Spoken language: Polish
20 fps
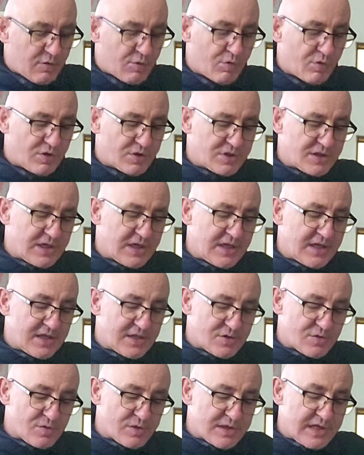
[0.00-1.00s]
ujrzeli
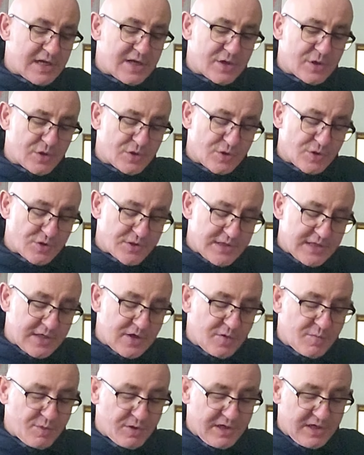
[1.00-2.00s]
Jezusa
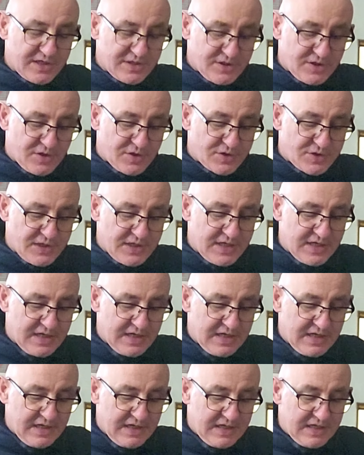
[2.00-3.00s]
kroczącego po jeziorze
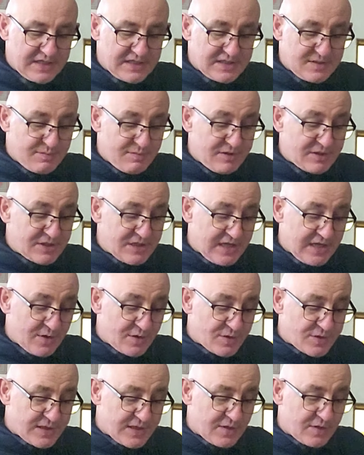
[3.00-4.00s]
i
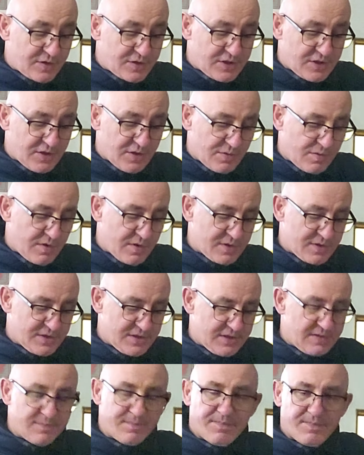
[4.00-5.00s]
zbliżającego się do
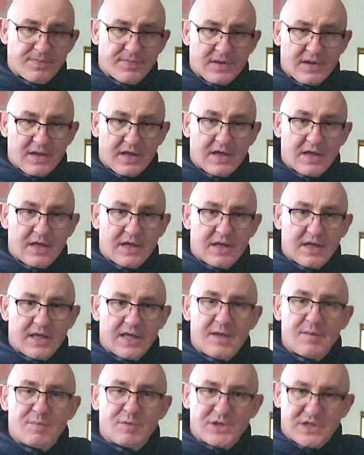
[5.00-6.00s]
łodzi.
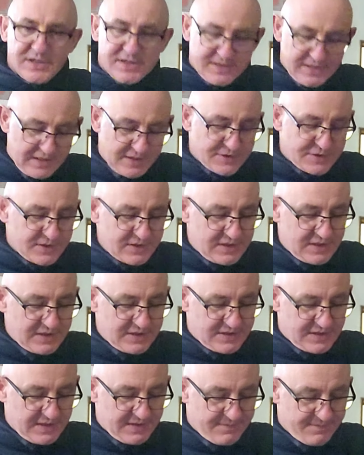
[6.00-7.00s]
I przestraszyli
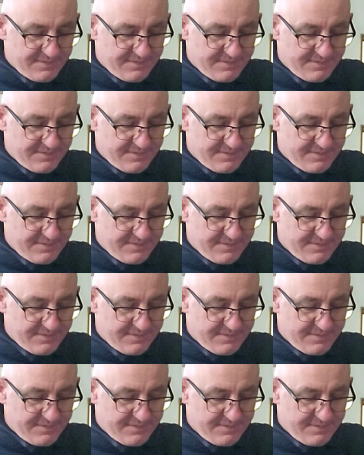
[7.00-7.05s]
się.